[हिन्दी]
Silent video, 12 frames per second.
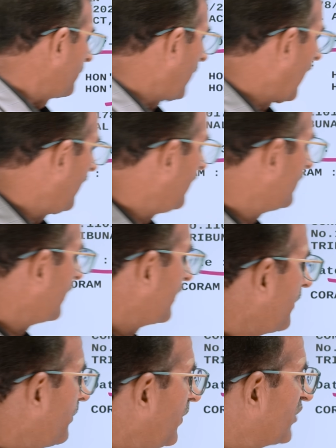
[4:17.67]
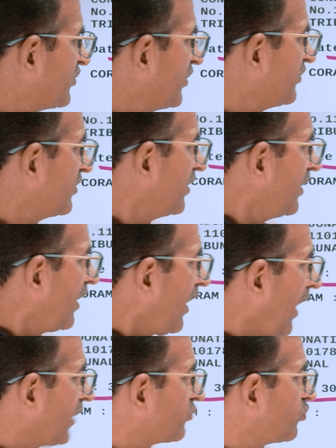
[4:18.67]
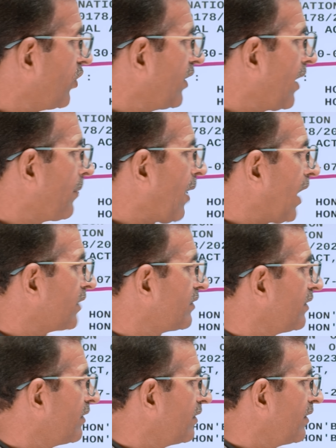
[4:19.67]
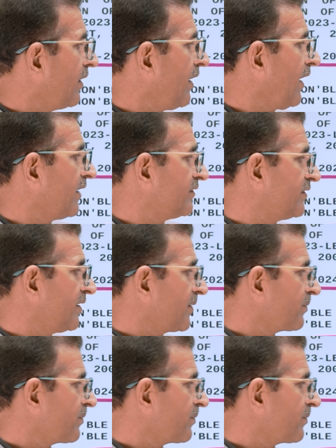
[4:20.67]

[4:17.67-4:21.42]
पहले देखिए मिसेज ऐश्वर्या भाटी एस